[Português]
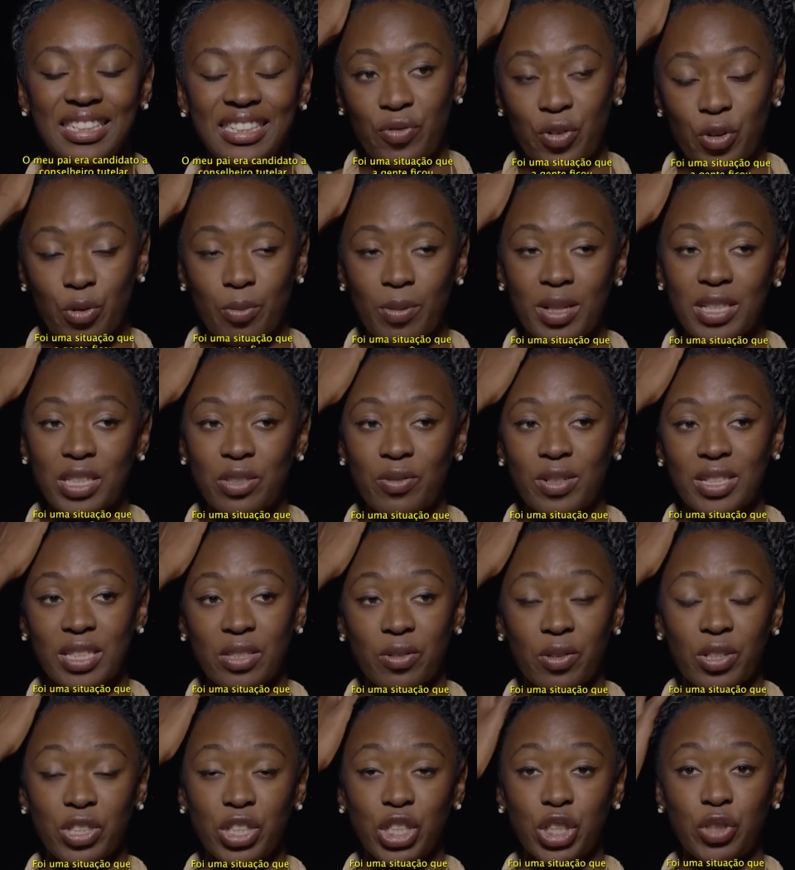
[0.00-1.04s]
Foi uma
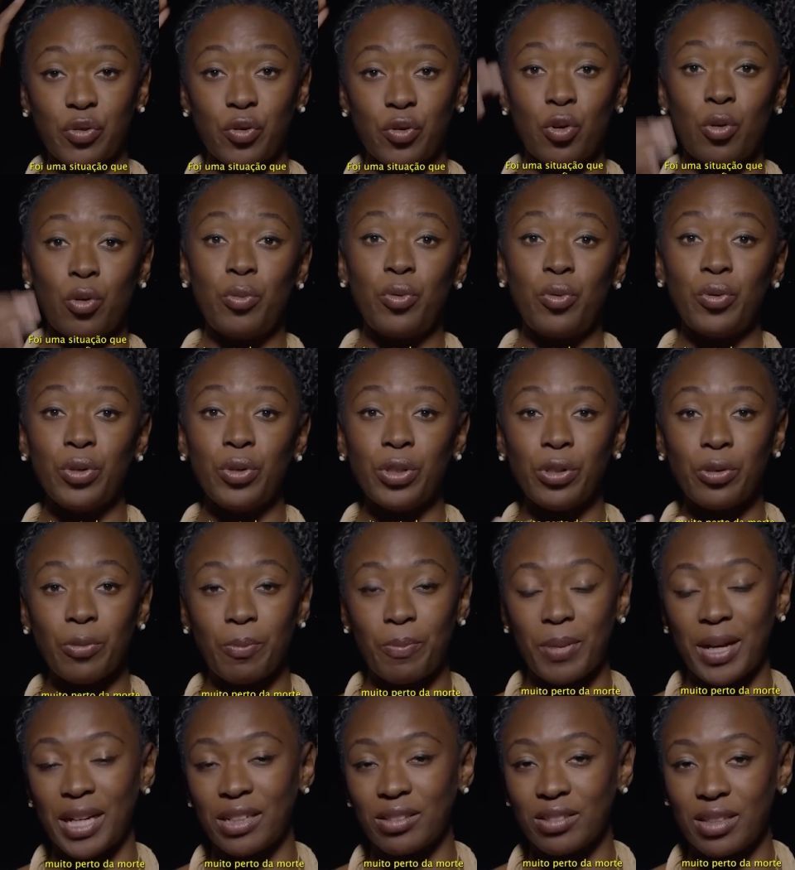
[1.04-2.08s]
situação que a gente ficou muito
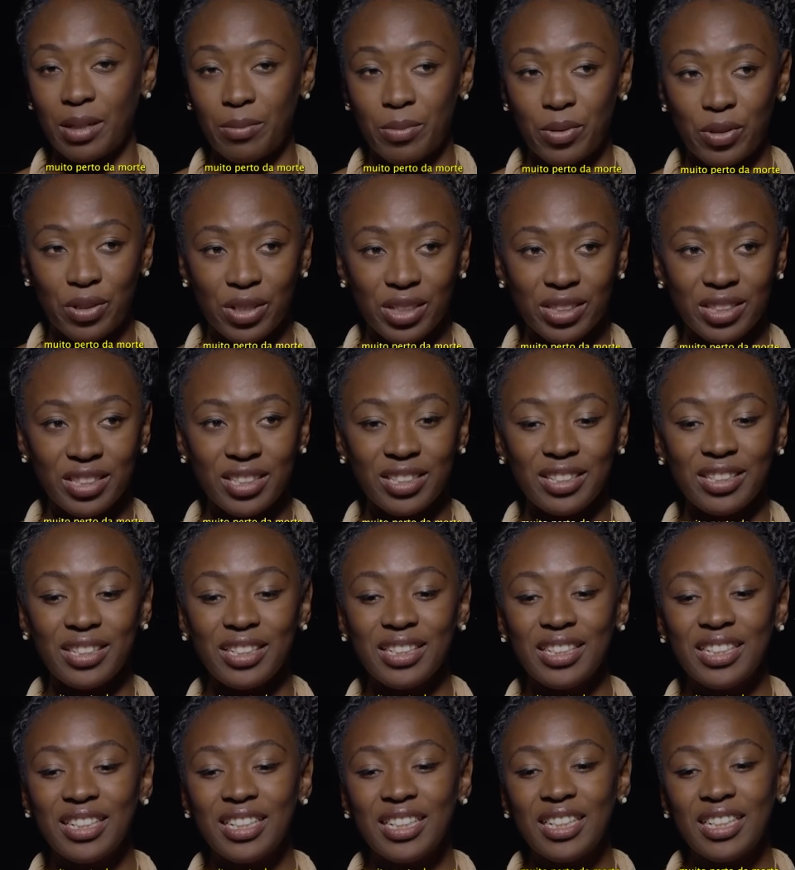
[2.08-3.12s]
perto da morte
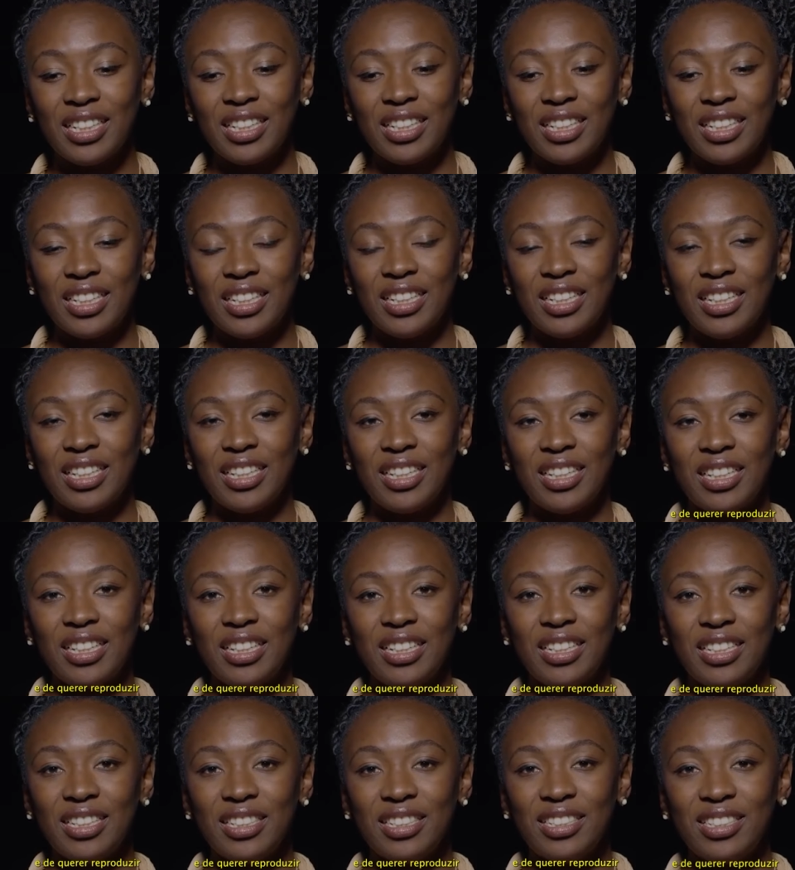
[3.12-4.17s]

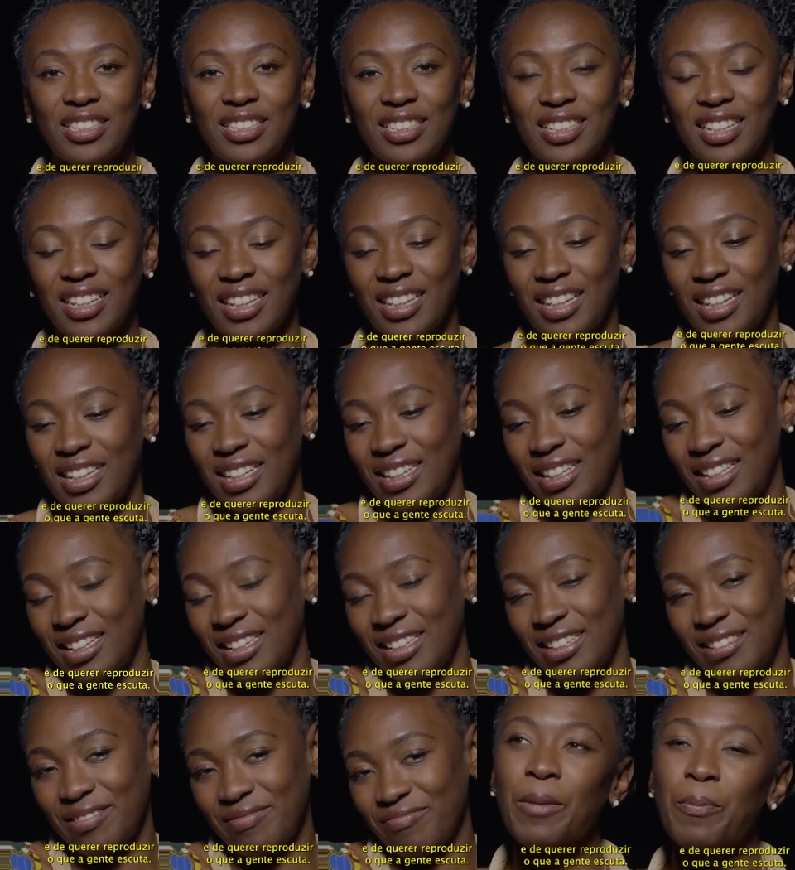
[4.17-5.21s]
e de
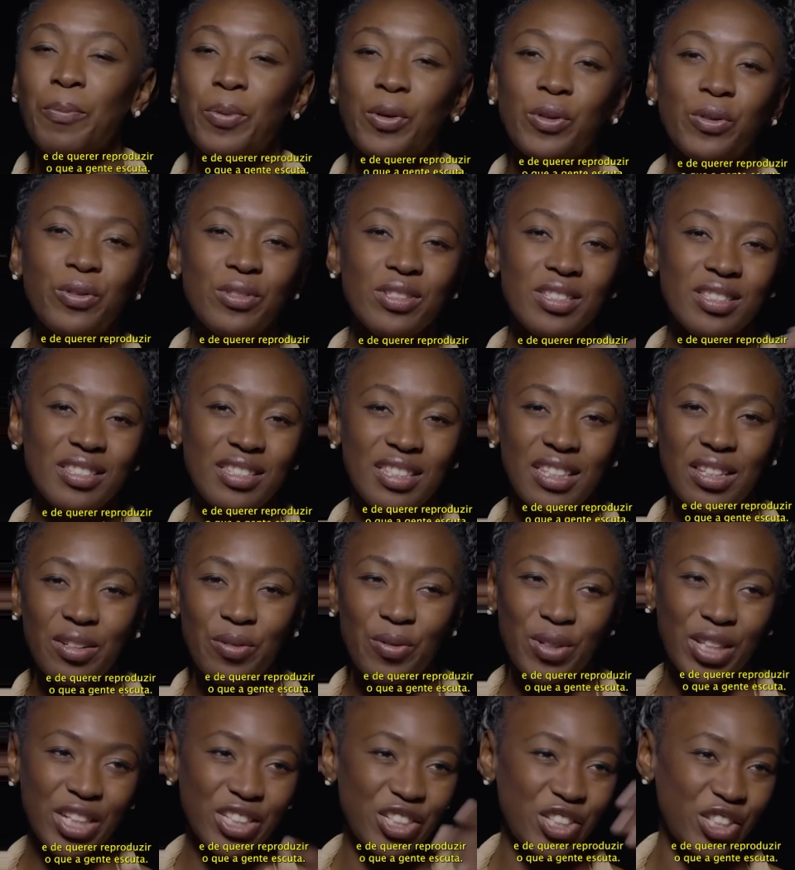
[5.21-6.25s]
querer reproduzir o
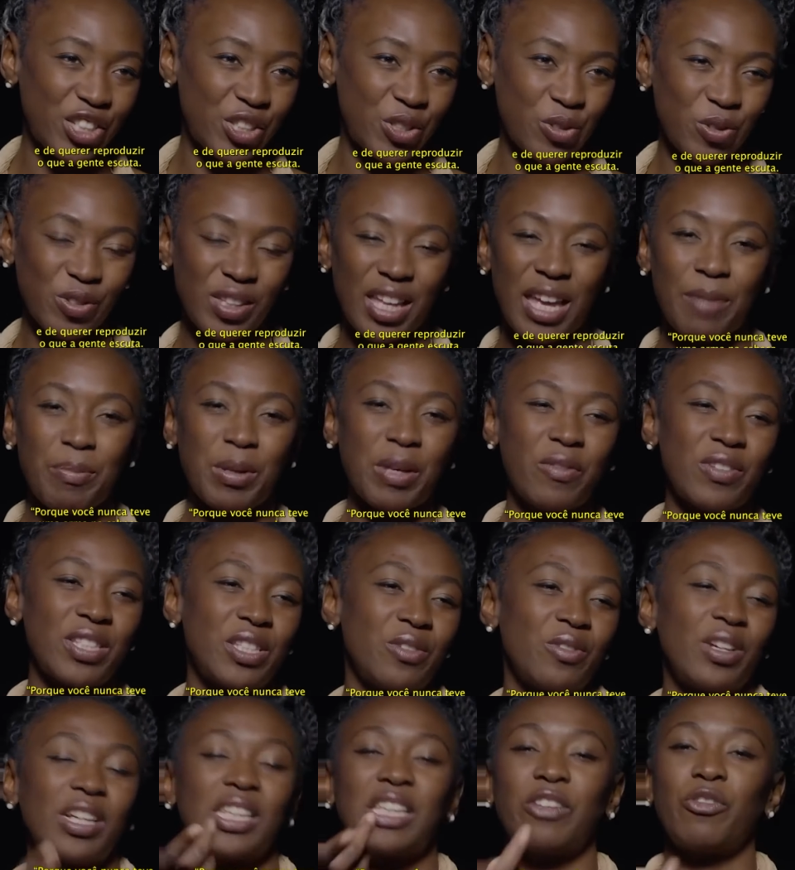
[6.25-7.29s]
que a gente escuta. É porque você
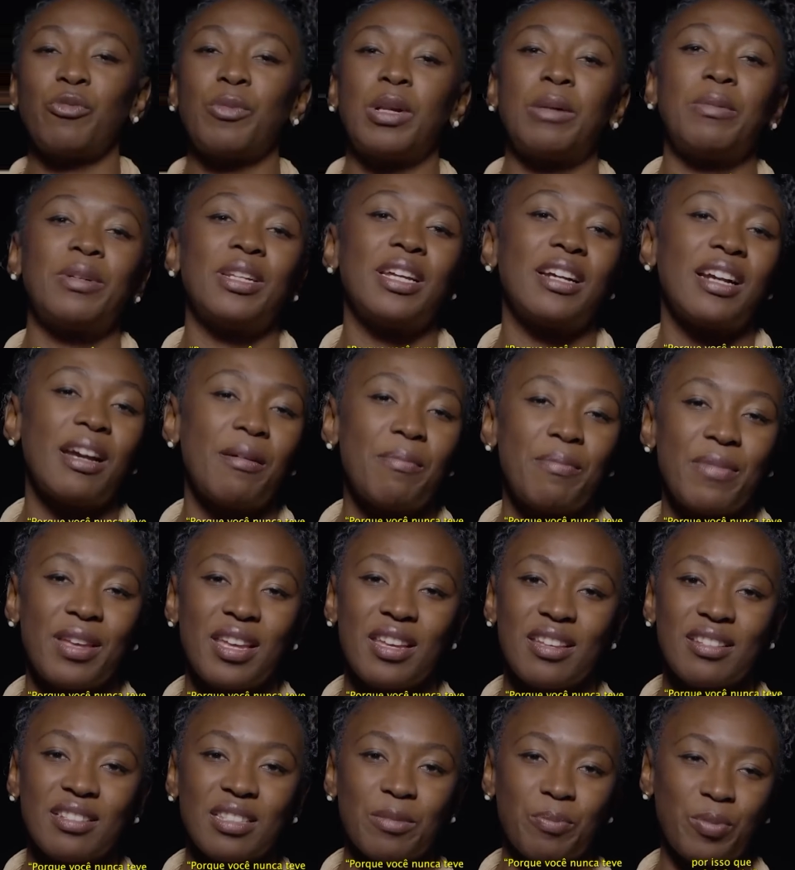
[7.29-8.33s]
nunca teve uma arma na
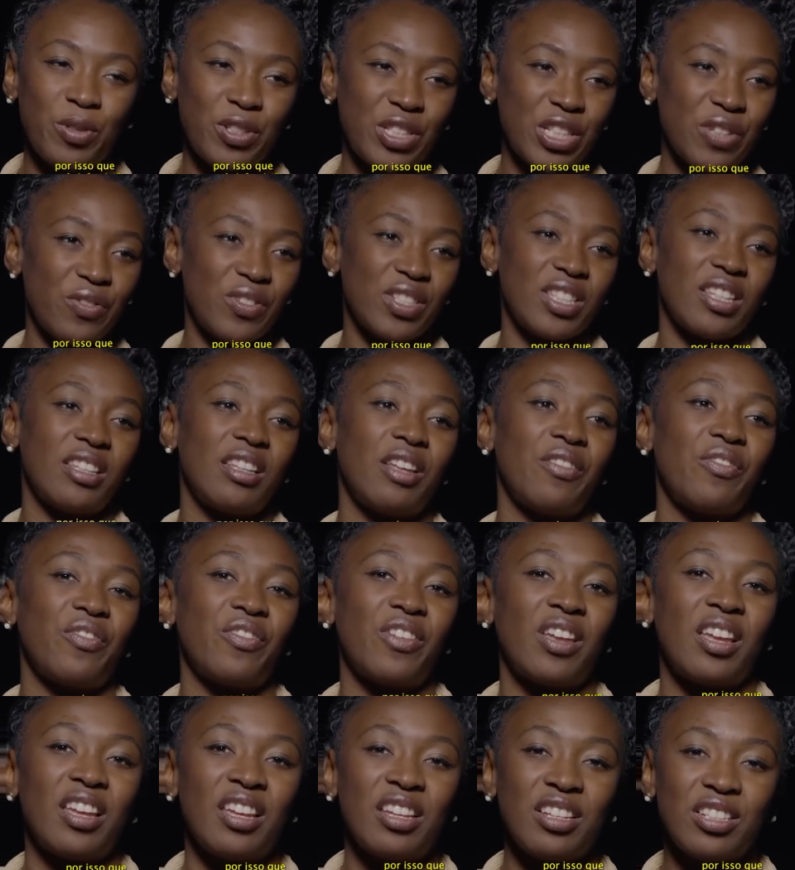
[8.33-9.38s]
cabeça, por isso que você
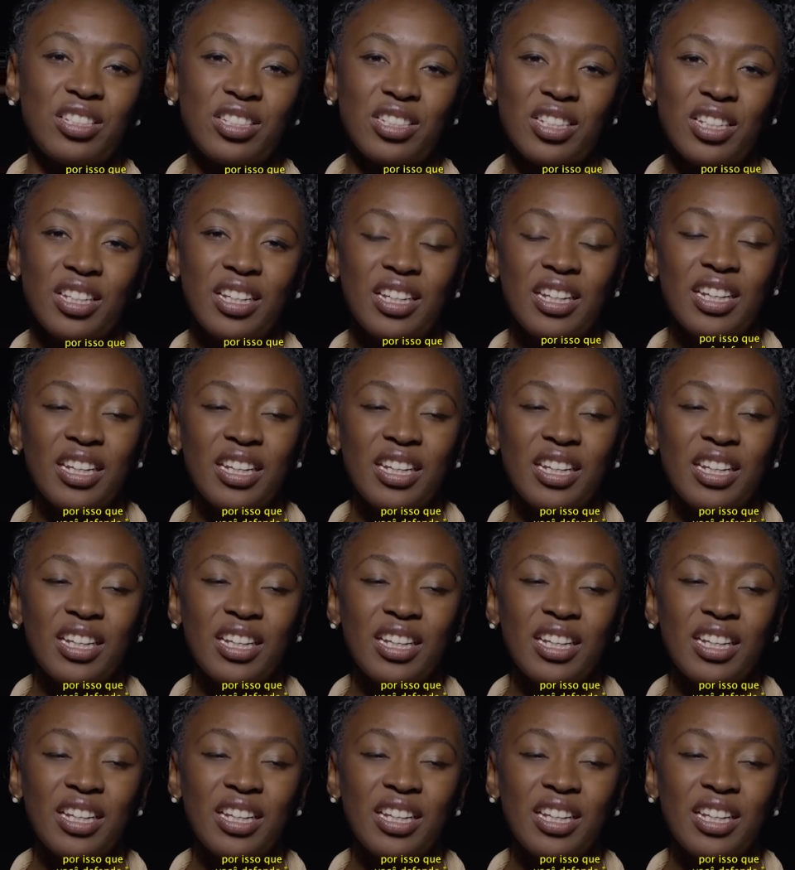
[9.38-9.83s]
defende.